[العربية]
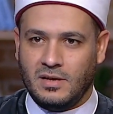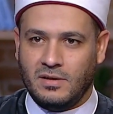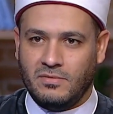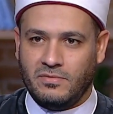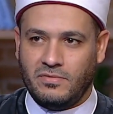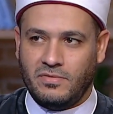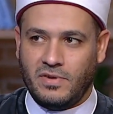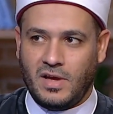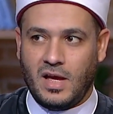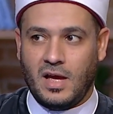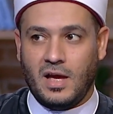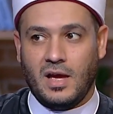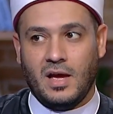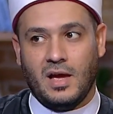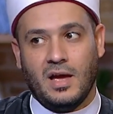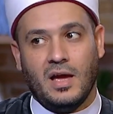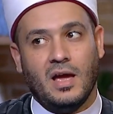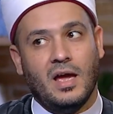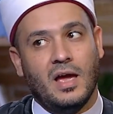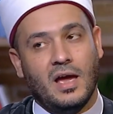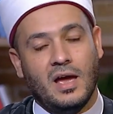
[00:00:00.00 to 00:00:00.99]

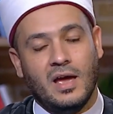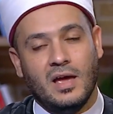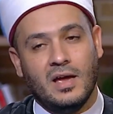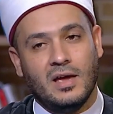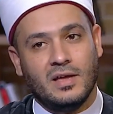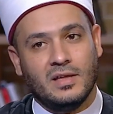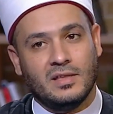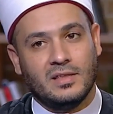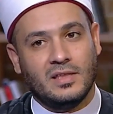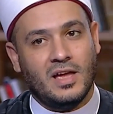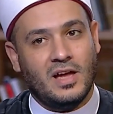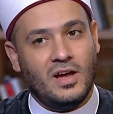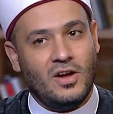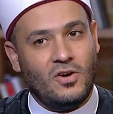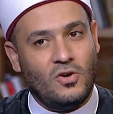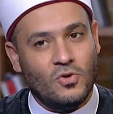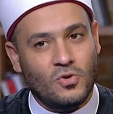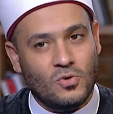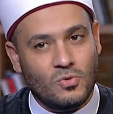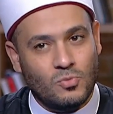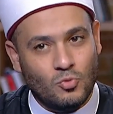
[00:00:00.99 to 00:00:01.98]
فها ده
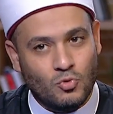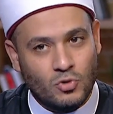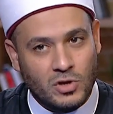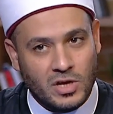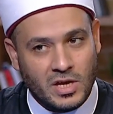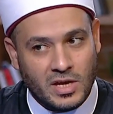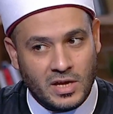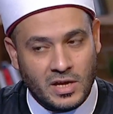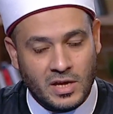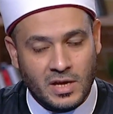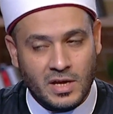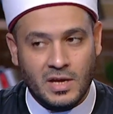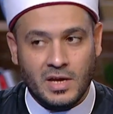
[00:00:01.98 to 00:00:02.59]
حكمه إيه؟